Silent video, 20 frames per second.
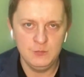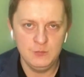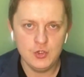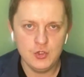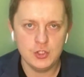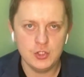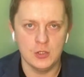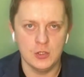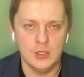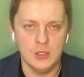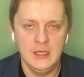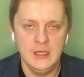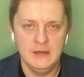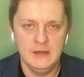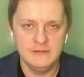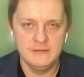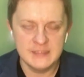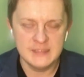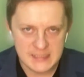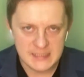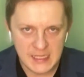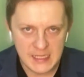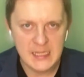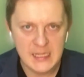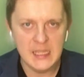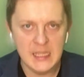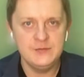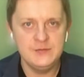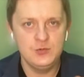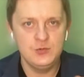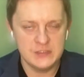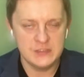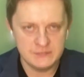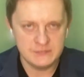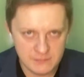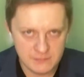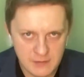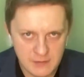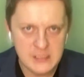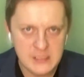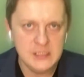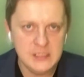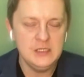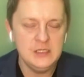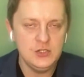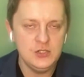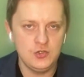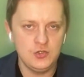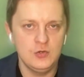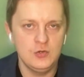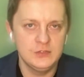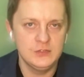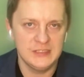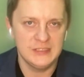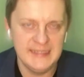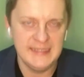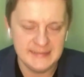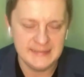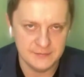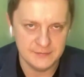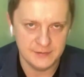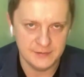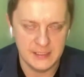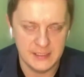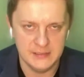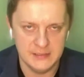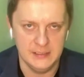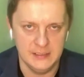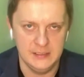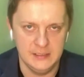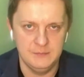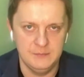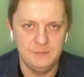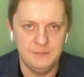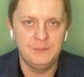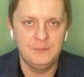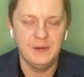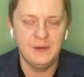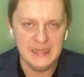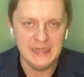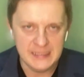а потому что вы знали о существовании еще вот этого канала,